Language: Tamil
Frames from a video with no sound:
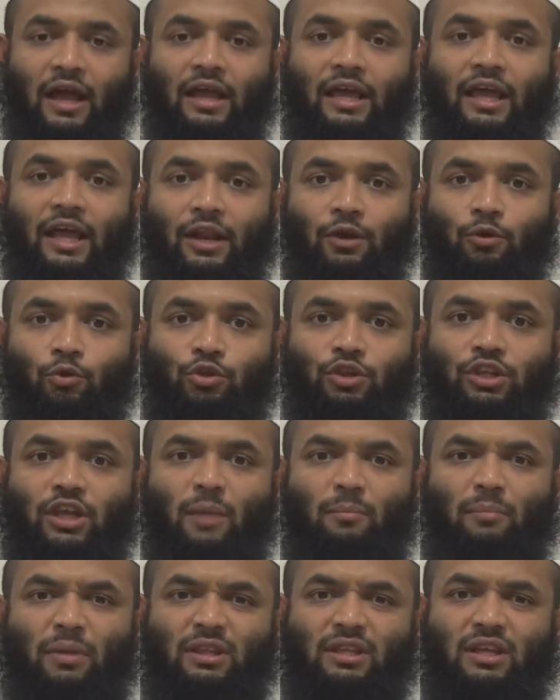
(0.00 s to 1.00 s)
இருநூத்தி
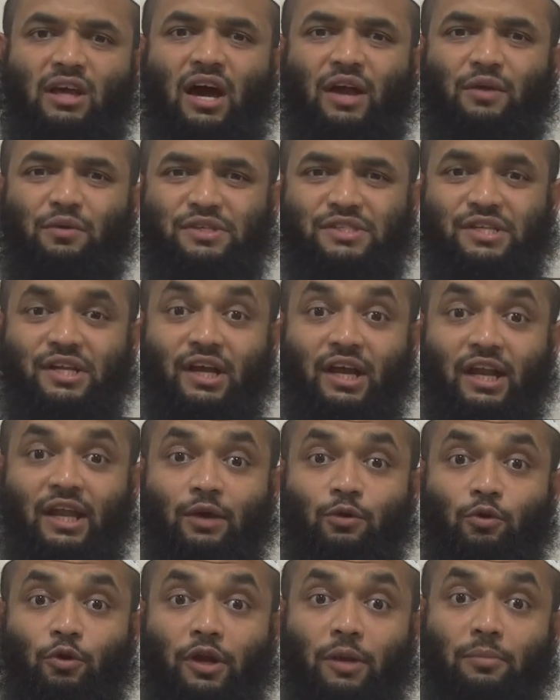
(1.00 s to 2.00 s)
எண்பத்தி ஆறு வசனங்களை
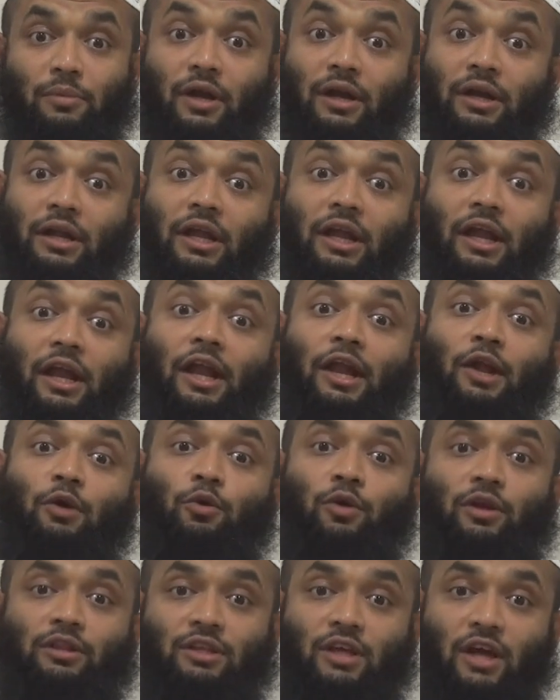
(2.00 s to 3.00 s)
கொண்ட மிக நீண்ட
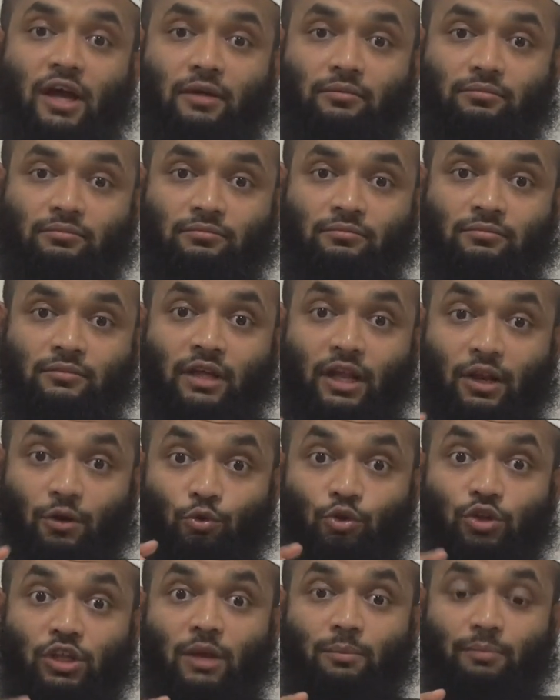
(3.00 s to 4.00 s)
ஒரு அத்தியாயம்
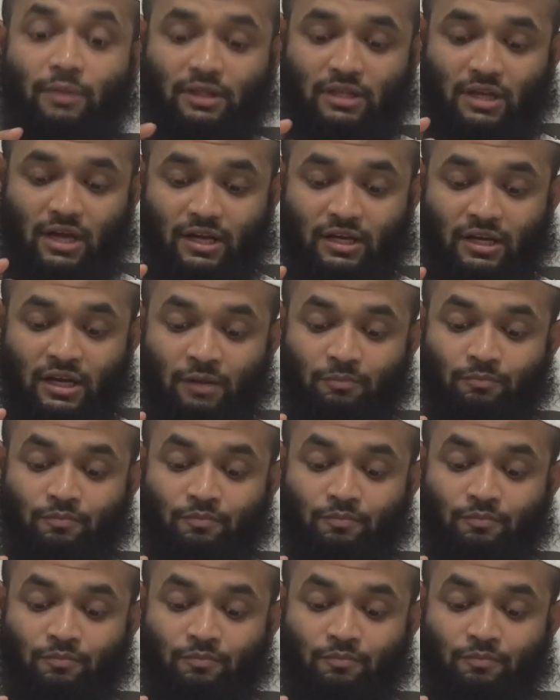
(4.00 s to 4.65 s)
இருநூத்தி எண்பத்தி ஆறு